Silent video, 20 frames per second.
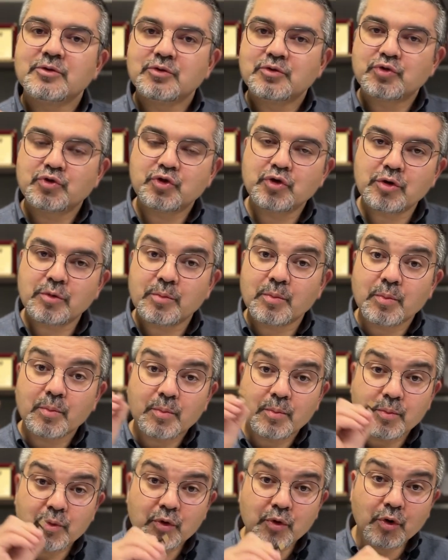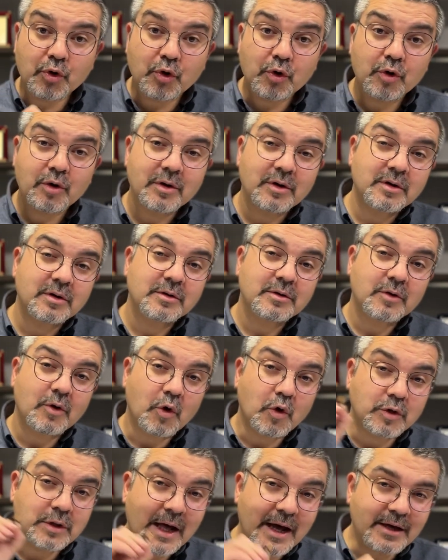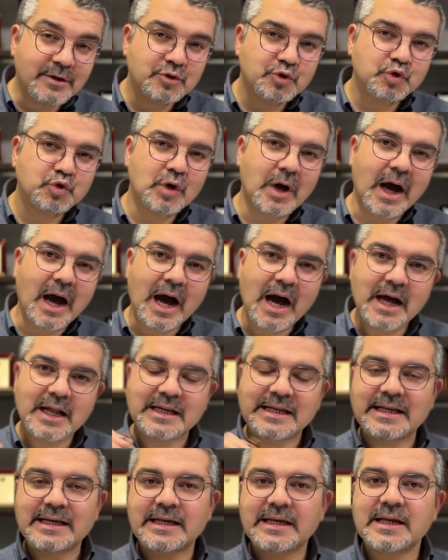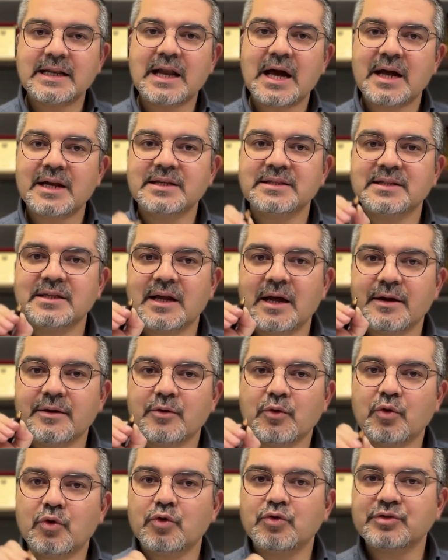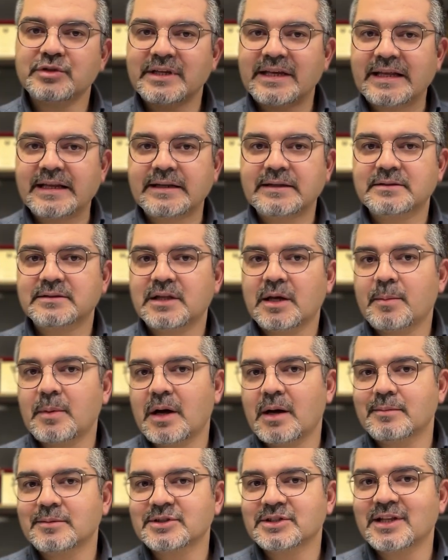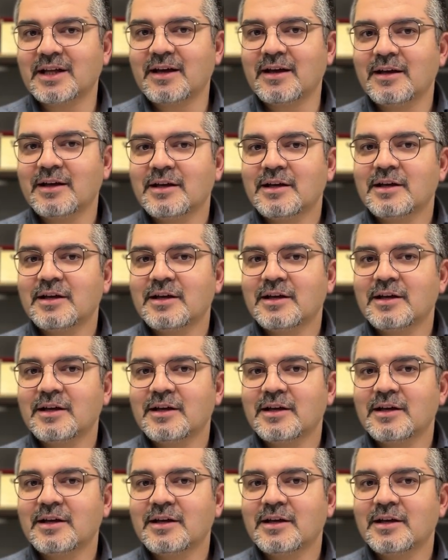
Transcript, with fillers: tüm bu olağanüstü hal ilan edilen 10 ilin tamamında